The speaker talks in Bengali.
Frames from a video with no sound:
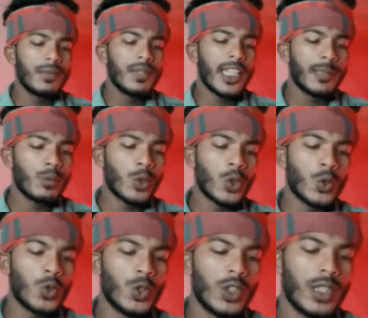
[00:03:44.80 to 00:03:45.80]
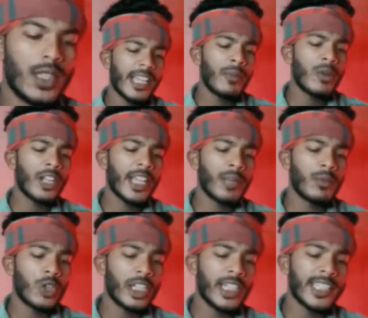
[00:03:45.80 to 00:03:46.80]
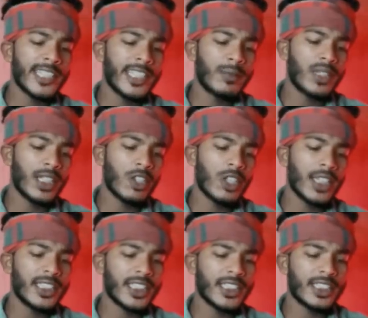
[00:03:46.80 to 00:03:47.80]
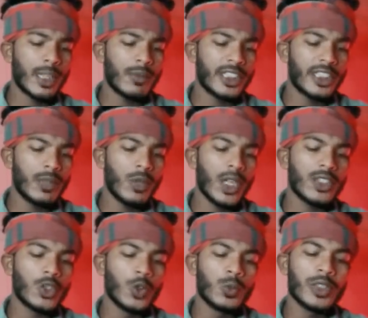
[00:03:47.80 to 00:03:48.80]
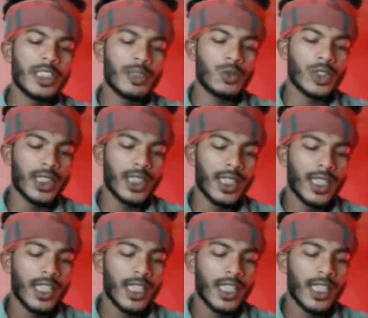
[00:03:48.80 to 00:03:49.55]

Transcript: ইব্রাহিম বকুল একের পর এক মডেলকে গ্রেপ্তার করায় দেশের চামড়া শিল্প আজ হুমকির মুখে